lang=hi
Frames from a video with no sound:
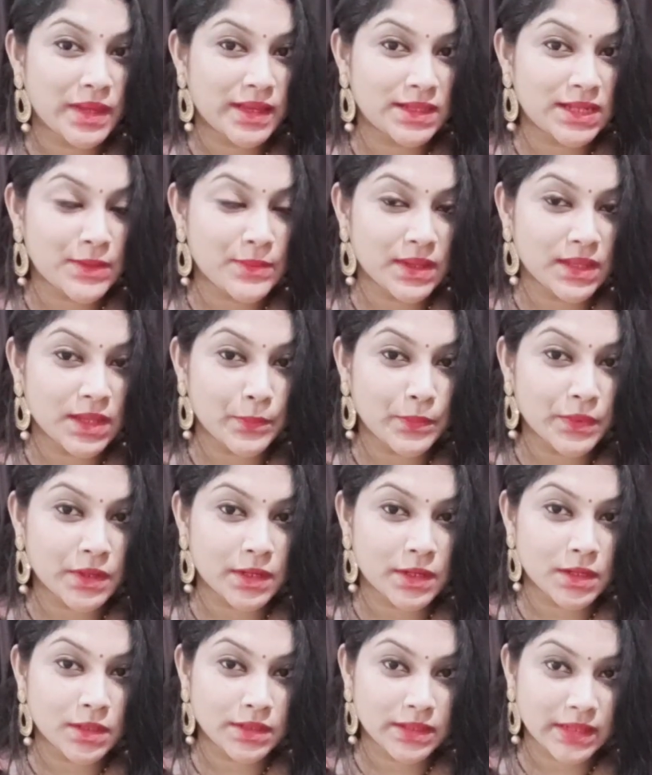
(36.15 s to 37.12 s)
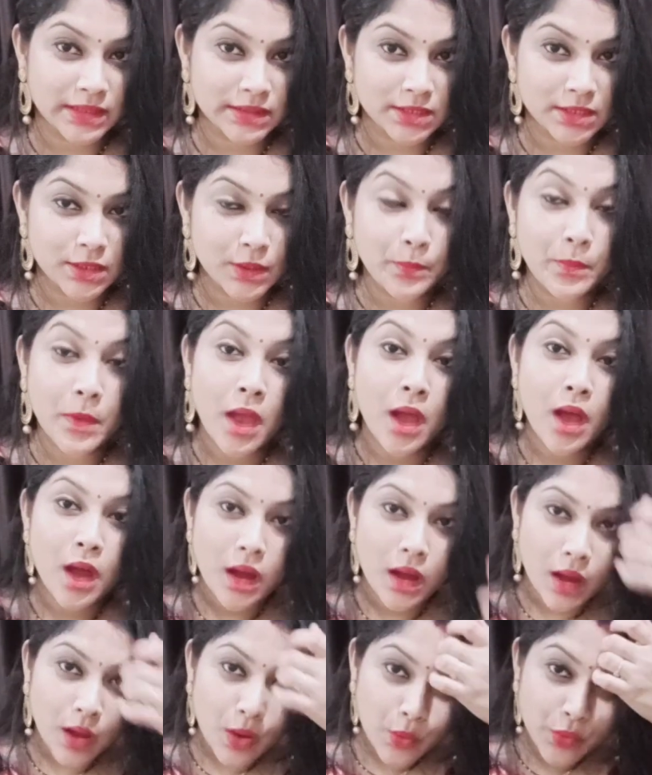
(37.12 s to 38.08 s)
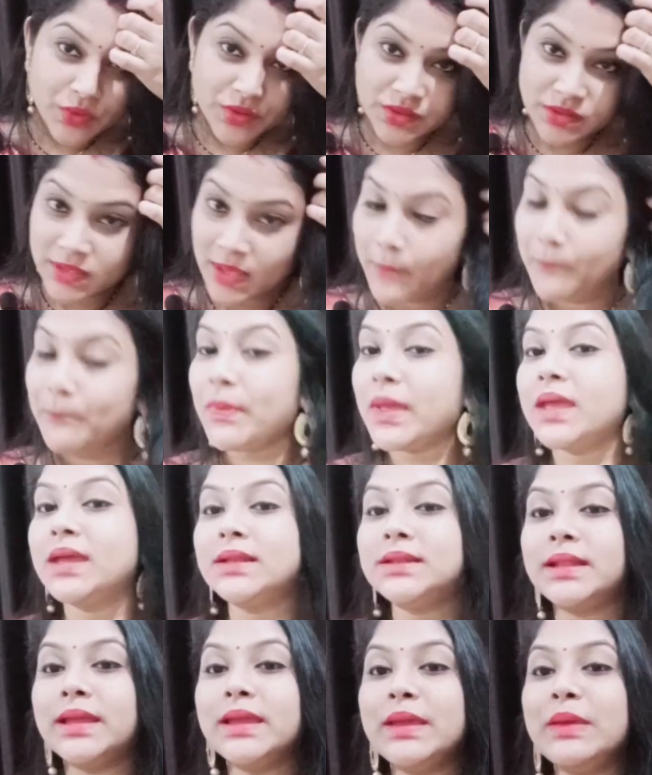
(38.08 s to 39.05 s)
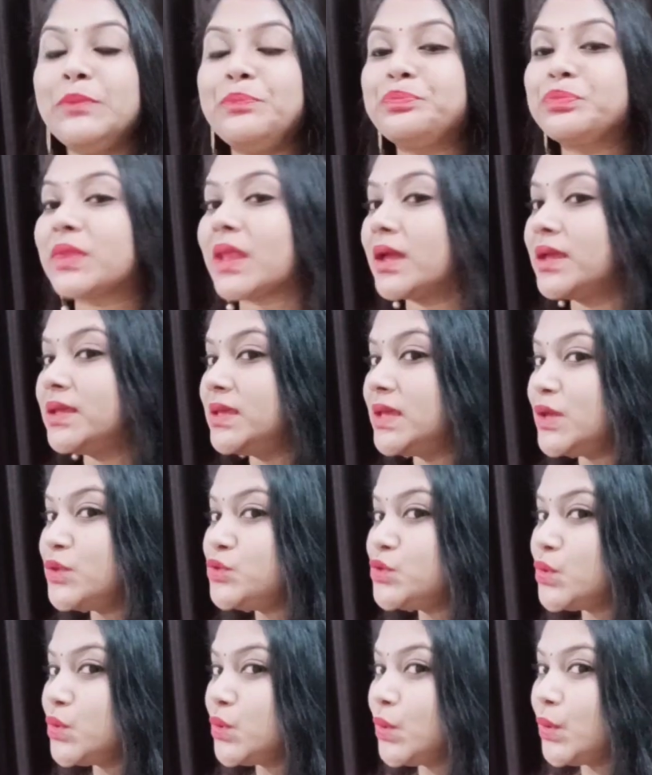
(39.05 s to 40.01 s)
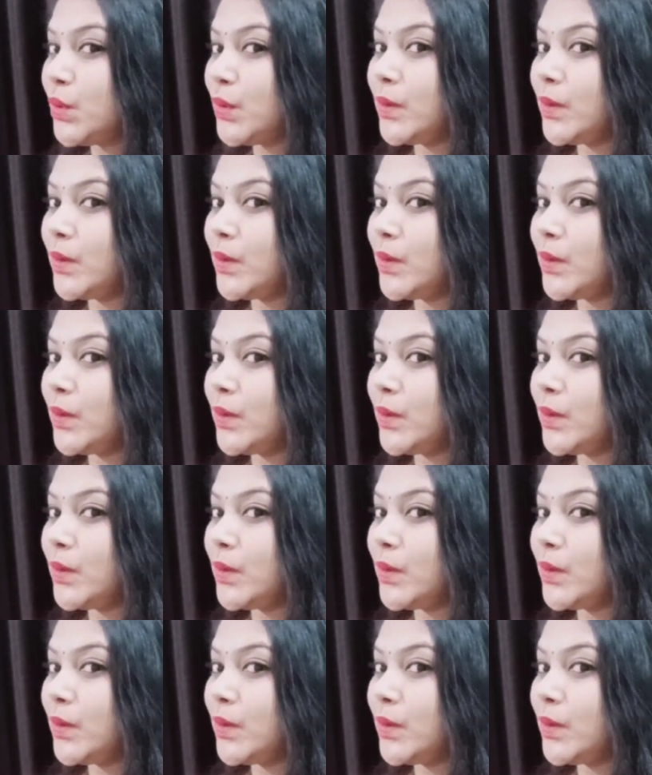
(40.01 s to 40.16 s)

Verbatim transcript: पहले वाला प्रोडक्ट की तरफ उससे पहले ये जो